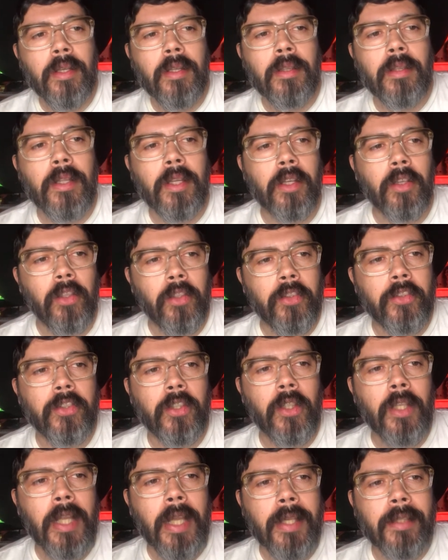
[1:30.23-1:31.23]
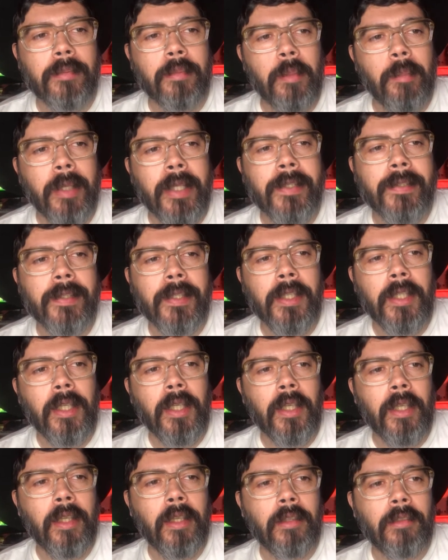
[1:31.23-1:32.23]
de consolas, me
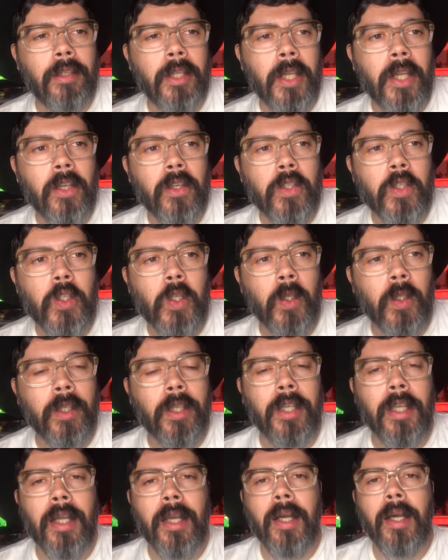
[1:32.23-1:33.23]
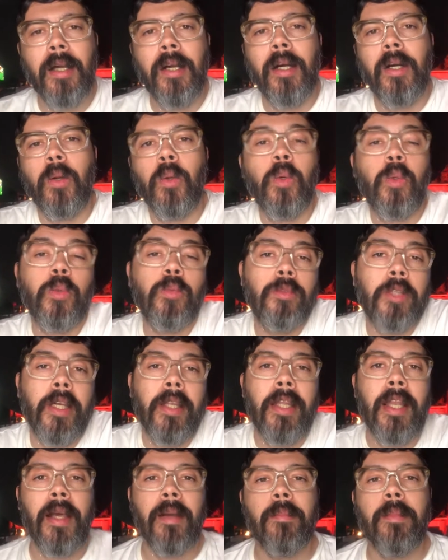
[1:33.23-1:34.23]
parece, creo yo, que la una
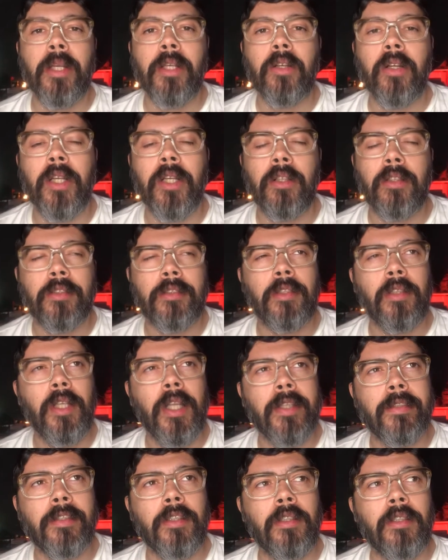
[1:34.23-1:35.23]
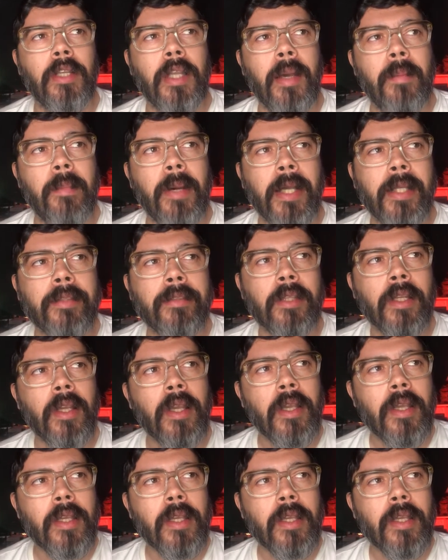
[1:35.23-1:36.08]
de las mejores consolas, si no la más,